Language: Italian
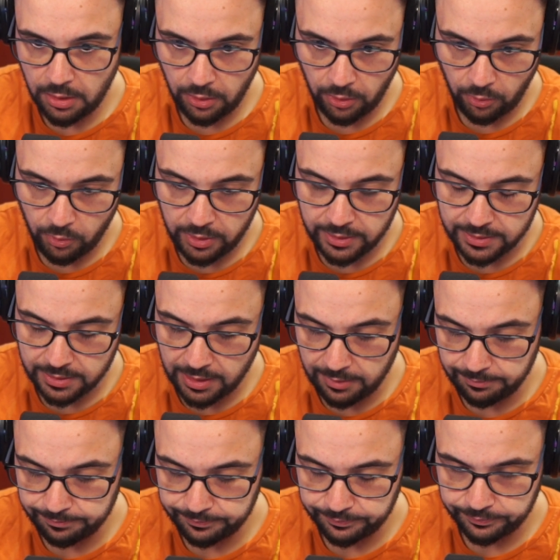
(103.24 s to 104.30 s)

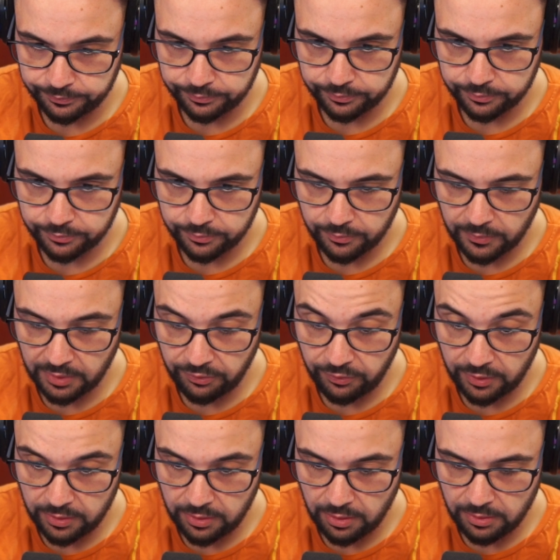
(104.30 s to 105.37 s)
questa.
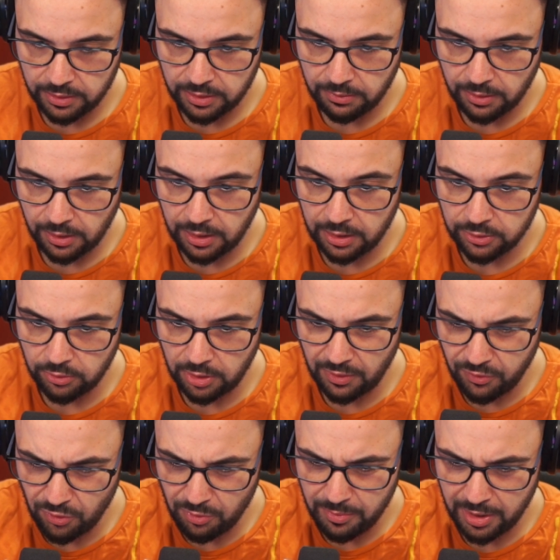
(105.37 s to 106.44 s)
Effettivamente parlando, la
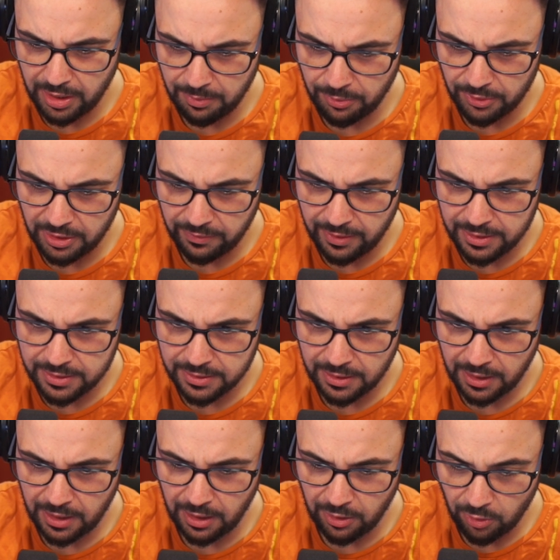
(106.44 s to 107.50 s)
fulmine poteva
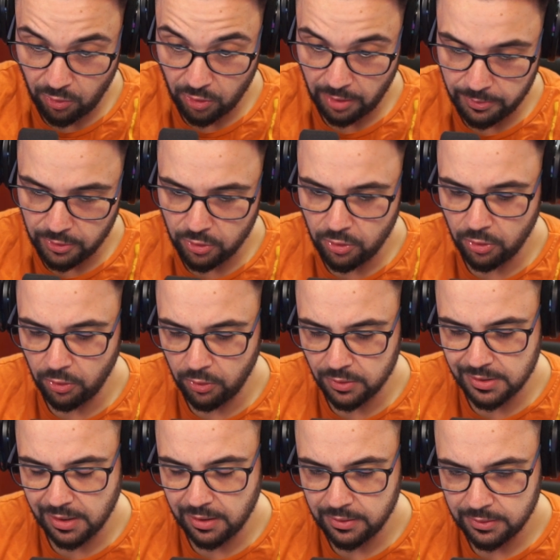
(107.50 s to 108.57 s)
essere ancora più
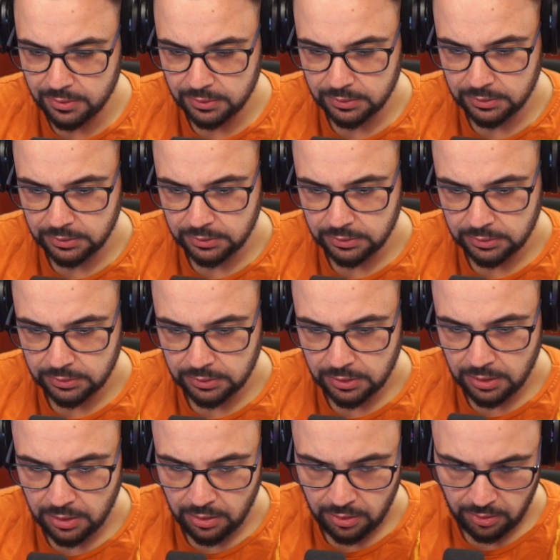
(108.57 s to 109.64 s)
golosa.
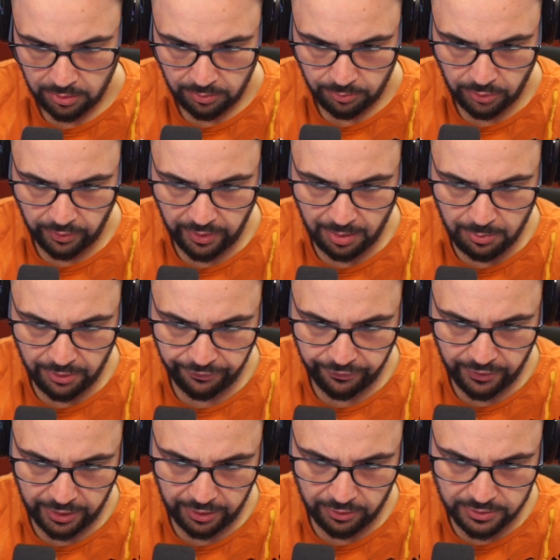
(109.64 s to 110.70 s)
Proviamo a
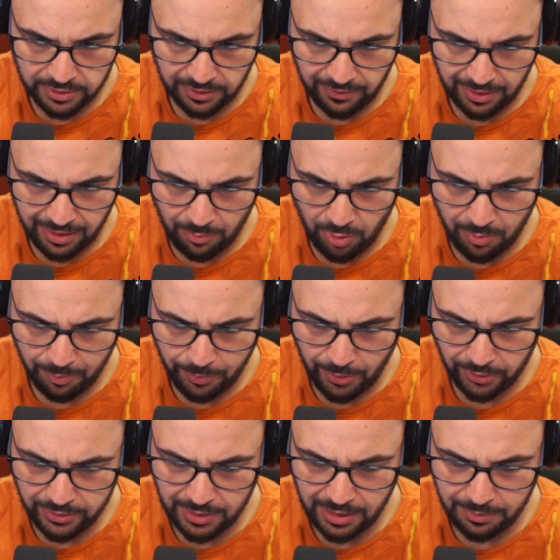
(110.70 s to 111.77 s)
fare così, vediamo un po'
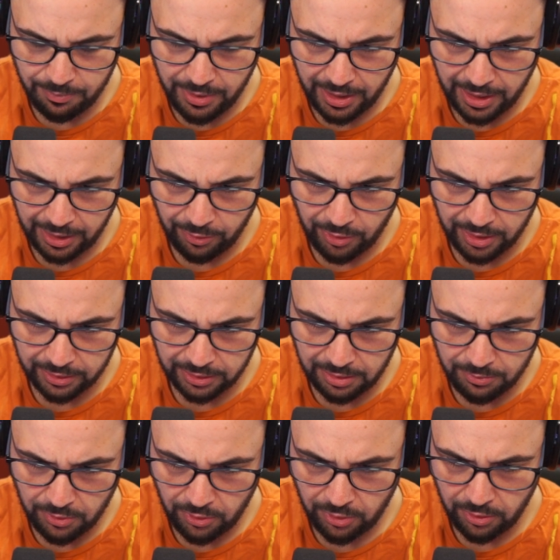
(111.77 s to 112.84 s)
di liberare un
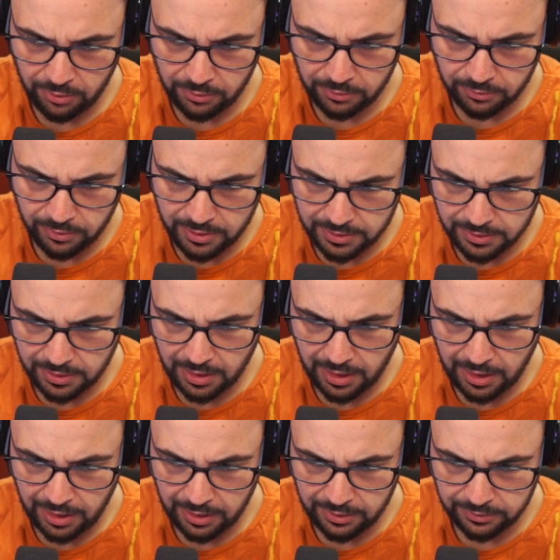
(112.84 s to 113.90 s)
attimo
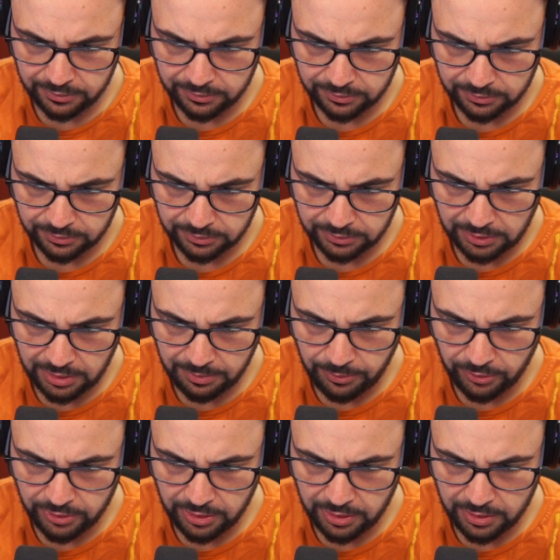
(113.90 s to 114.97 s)
questa
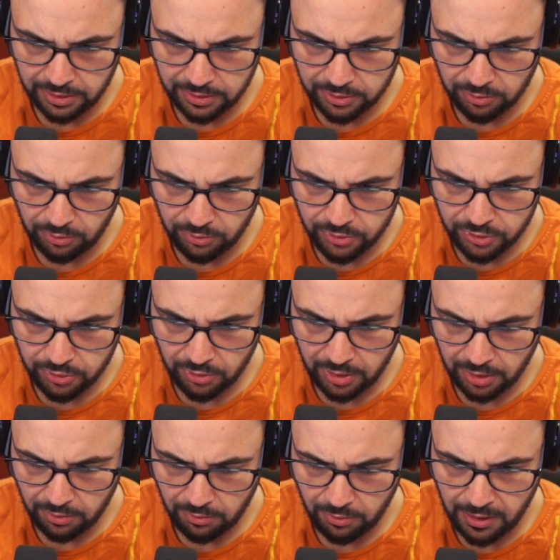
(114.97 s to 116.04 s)
tipo di
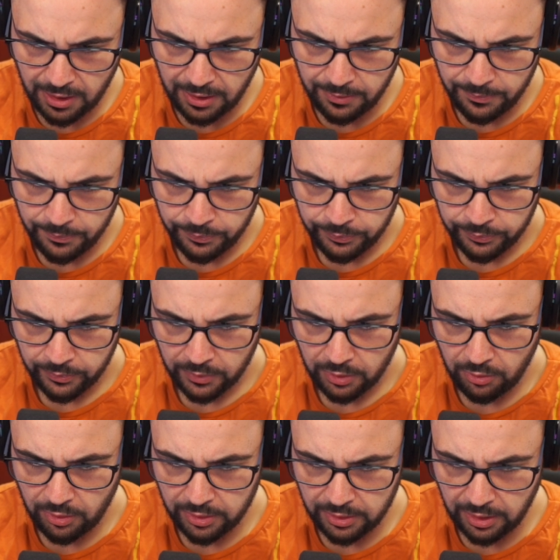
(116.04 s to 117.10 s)
soluzione qua.
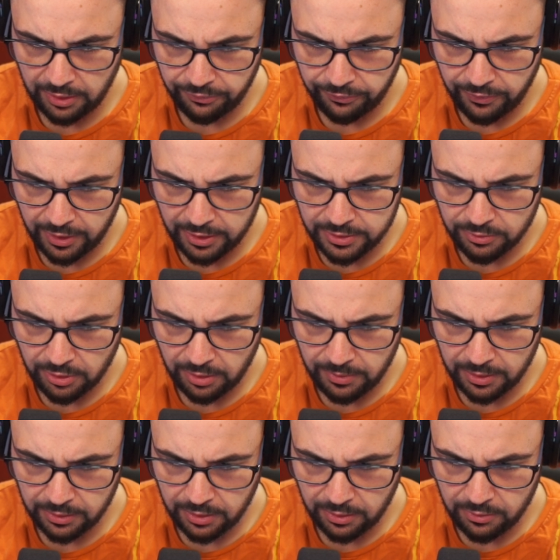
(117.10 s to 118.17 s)
Io andrei a fare
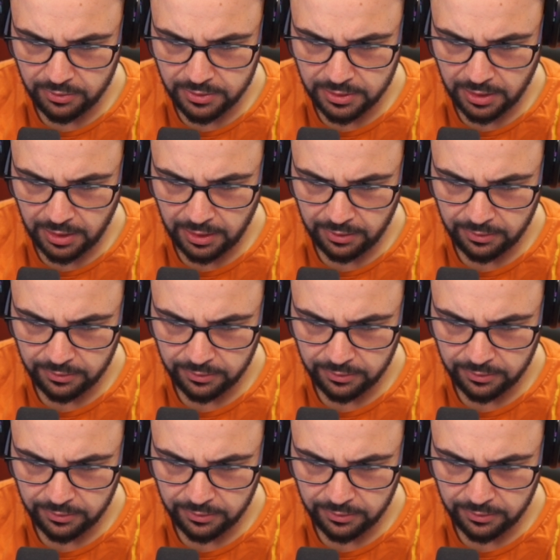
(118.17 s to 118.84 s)
sicuramente così.